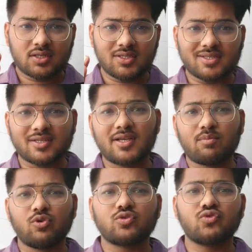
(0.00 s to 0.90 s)
जैसे कि
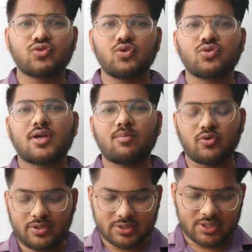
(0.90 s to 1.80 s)
आप लोग सुनते हो कि
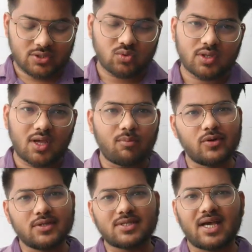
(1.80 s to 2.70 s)
पुलिस केस हो गया
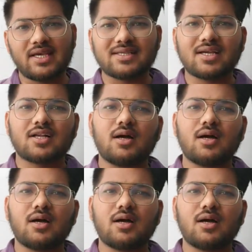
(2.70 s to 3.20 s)
पुलिस आई ऐसा